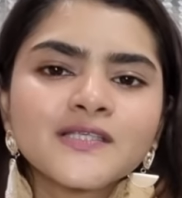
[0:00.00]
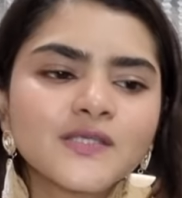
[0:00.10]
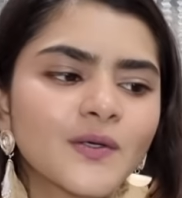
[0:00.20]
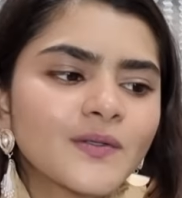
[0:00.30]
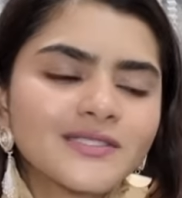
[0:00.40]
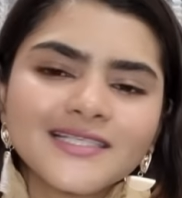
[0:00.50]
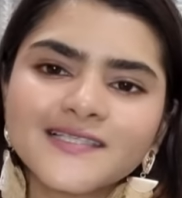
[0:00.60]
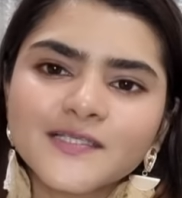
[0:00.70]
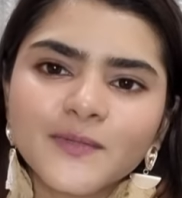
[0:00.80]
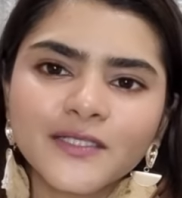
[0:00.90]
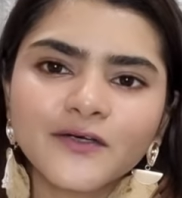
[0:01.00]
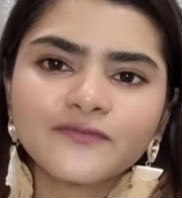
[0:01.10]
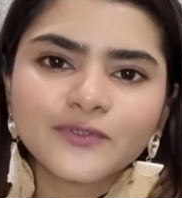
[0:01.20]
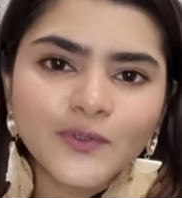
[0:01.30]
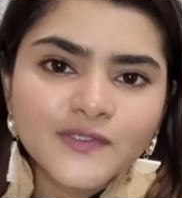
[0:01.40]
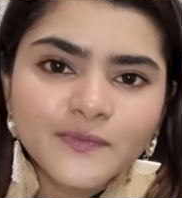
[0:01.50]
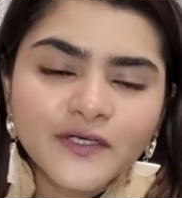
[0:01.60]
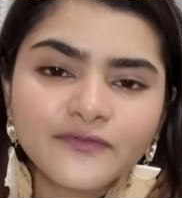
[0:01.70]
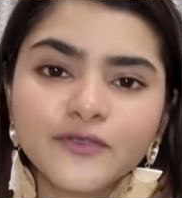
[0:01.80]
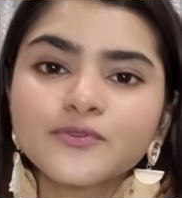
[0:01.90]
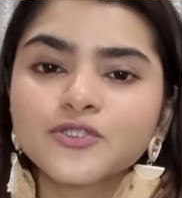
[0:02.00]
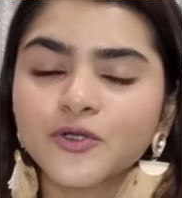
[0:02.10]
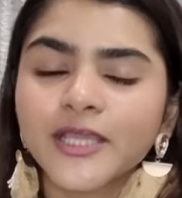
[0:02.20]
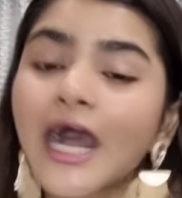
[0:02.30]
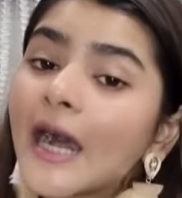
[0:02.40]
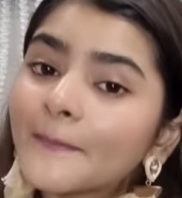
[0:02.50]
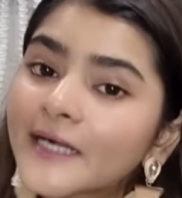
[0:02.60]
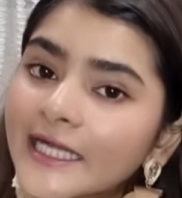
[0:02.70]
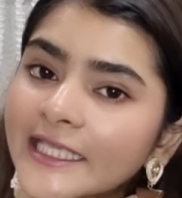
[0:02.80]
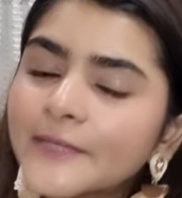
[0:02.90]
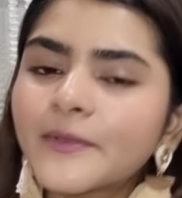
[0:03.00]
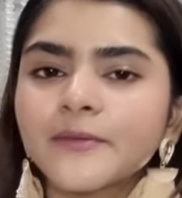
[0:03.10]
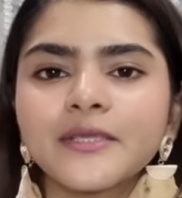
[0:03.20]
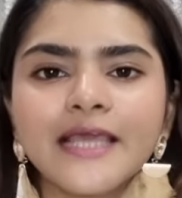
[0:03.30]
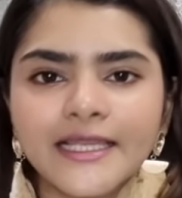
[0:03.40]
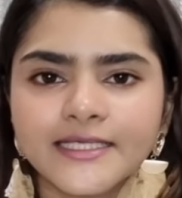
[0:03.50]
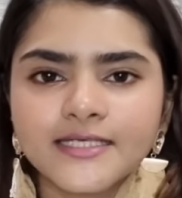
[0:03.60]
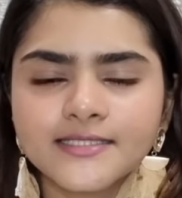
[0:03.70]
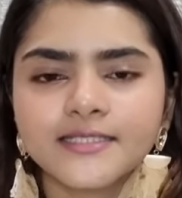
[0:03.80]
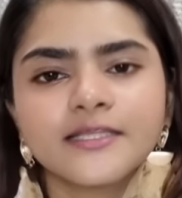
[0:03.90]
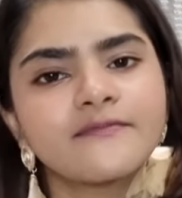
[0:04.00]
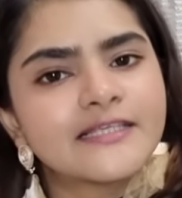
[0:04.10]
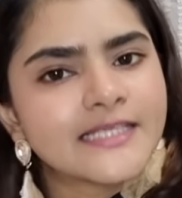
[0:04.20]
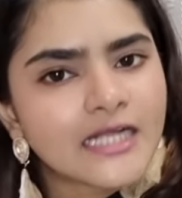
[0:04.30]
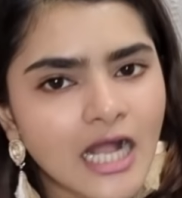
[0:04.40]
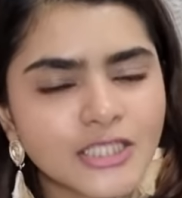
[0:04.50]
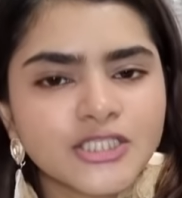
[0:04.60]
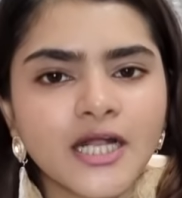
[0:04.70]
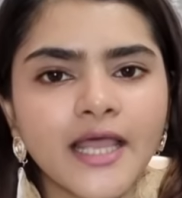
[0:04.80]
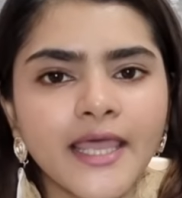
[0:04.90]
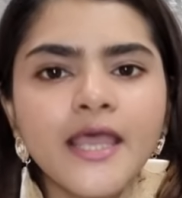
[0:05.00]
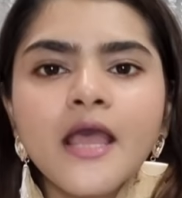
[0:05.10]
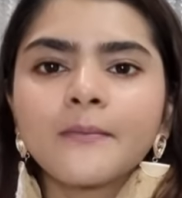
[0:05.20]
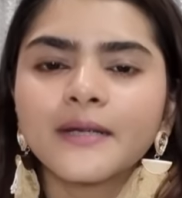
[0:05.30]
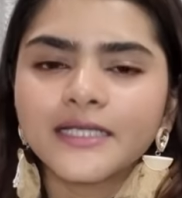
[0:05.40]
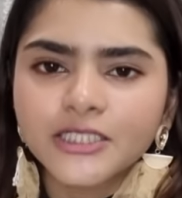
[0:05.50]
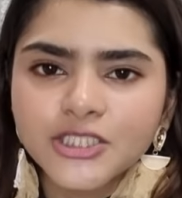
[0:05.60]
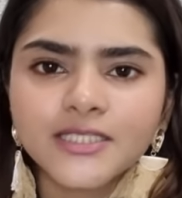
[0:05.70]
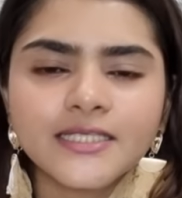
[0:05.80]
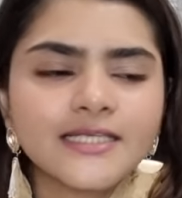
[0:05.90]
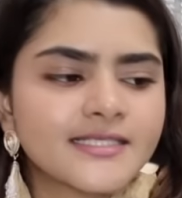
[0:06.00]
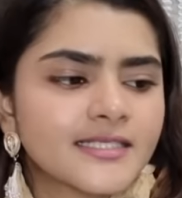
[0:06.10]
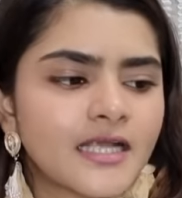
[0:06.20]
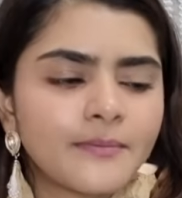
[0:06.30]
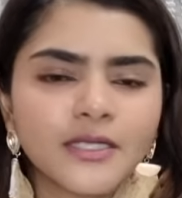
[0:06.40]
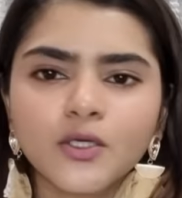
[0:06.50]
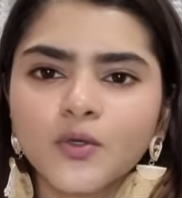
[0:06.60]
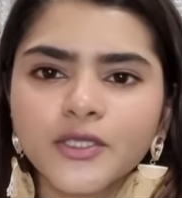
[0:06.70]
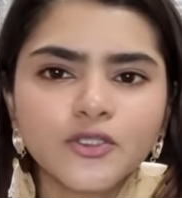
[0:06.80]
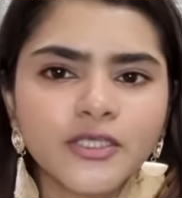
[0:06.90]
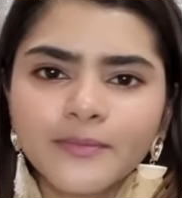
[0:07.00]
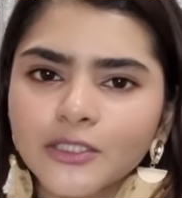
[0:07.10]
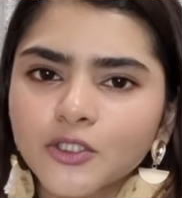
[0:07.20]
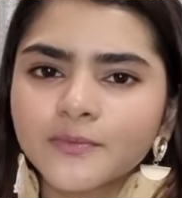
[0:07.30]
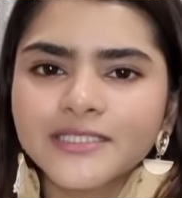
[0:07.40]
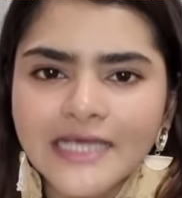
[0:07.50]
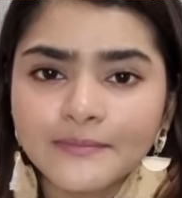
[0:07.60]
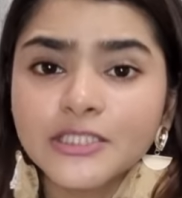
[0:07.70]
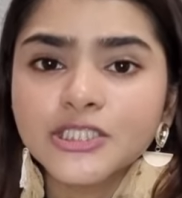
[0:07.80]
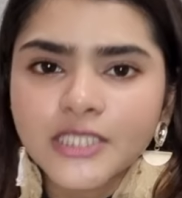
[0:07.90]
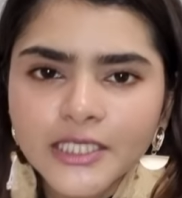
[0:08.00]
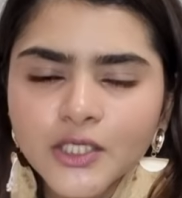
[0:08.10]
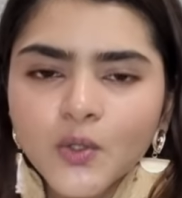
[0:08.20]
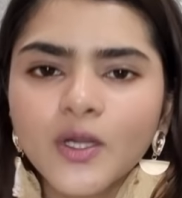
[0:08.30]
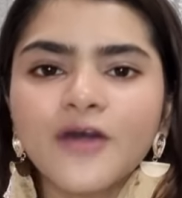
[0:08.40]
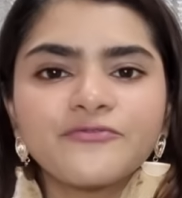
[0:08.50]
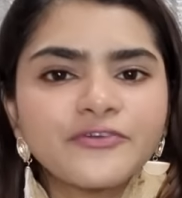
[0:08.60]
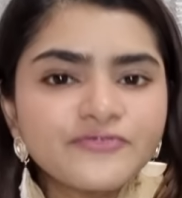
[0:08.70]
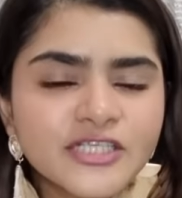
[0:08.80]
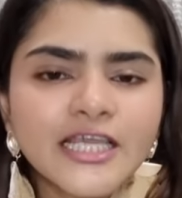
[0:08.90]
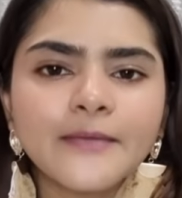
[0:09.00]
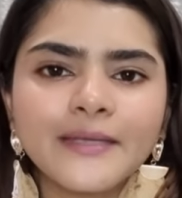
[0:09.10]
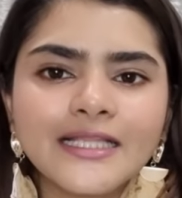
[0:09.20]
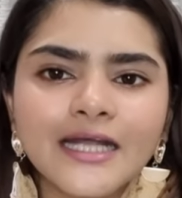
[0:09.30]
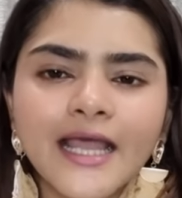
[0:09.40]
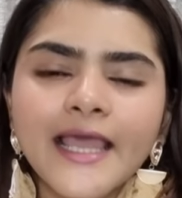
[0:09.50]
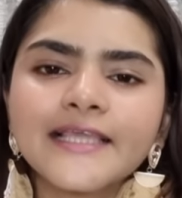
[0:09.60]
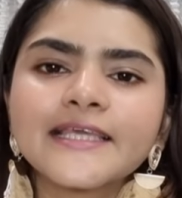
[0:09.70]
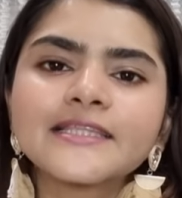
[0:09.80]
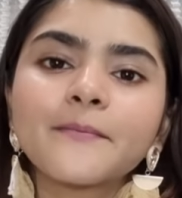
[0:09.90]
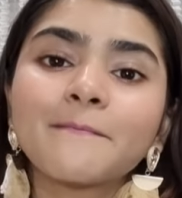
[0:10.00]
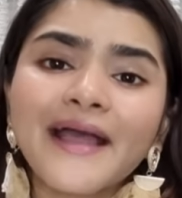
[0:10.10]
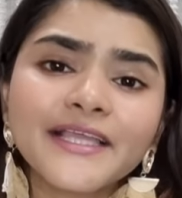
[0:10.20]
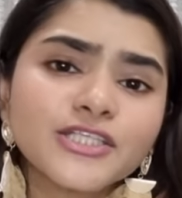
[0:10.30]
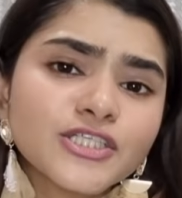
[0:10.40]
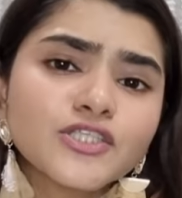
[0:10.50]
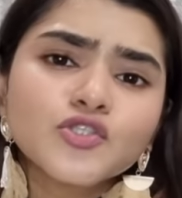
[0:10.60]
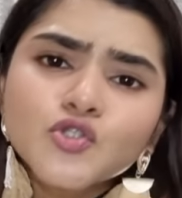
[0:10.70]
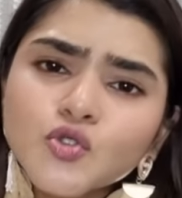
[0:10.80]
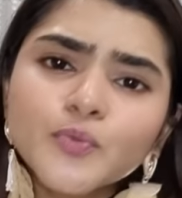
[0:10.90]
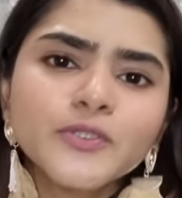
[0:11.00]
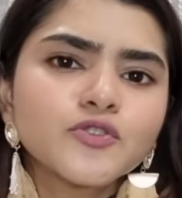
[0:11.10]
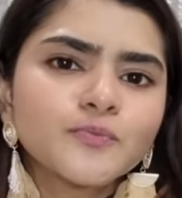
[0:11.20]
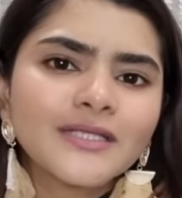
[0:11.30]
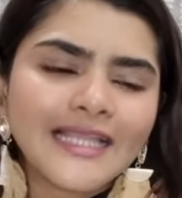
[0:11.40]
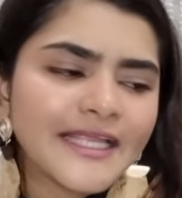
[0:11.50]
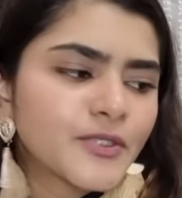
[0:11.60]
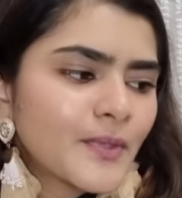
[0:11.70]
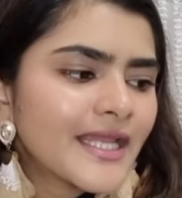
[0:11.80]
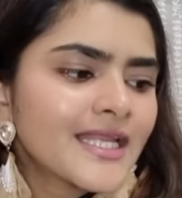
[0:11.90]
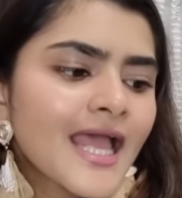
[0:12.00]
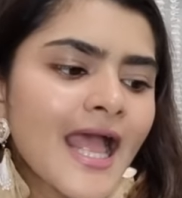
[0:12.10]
सो दिस इज वन ऑफ दोज परफ्यूम्स जो कि आप कहीं पे भी कैरी कर सकते हैं वैसे कांच का है बट अच्छी तरीके से अगर आप रखोगे तो ये बिल्कुल भी डैमेज नहीं होगा 50 एम का है ये द पैकेजिंग इज सुपर डुपर लाइट वेट